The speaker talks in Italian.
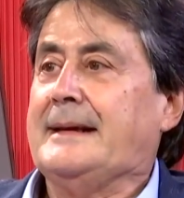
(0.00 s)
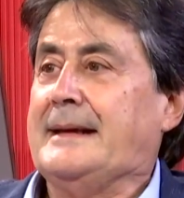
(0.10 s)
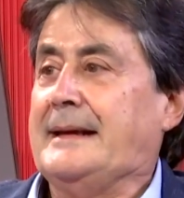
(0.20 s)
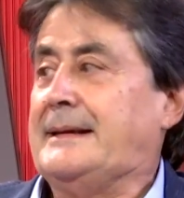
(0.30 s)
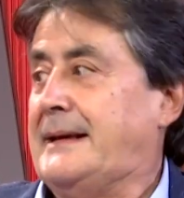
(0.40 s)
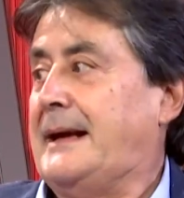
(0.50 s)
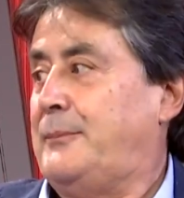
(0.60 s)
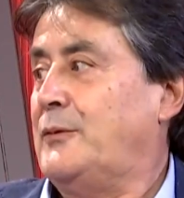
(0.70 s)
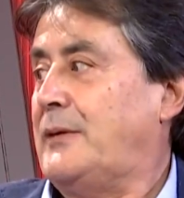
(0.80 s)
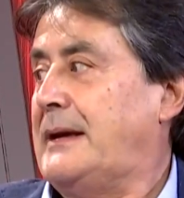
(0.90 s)
E, e sì,
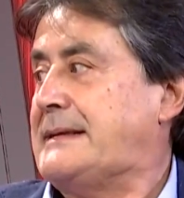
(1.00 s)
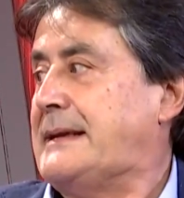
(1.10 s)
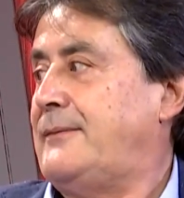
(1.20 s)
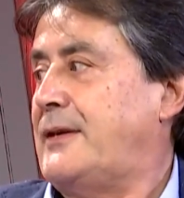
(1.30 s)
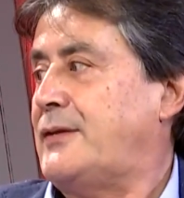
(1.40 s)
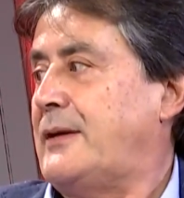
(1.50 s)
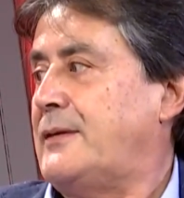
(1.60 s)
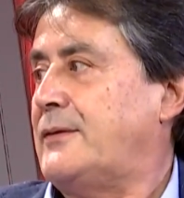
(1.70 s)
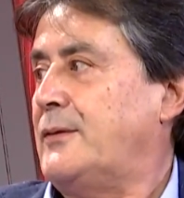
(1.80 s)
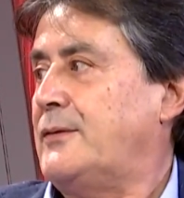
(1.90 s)
appunto, alla selva c'è
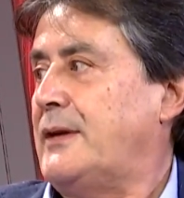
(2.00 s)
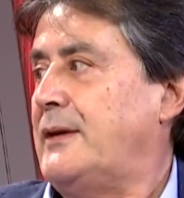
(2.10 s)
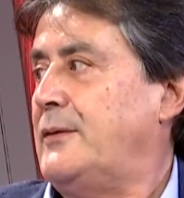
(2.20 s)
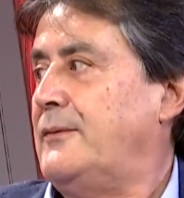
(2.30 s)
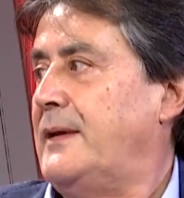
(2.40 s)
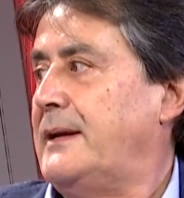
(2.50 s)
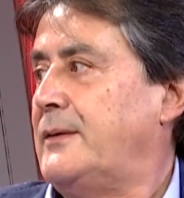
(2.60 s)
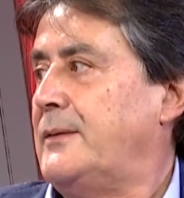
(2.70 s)
questo, c'è il convento. Sì,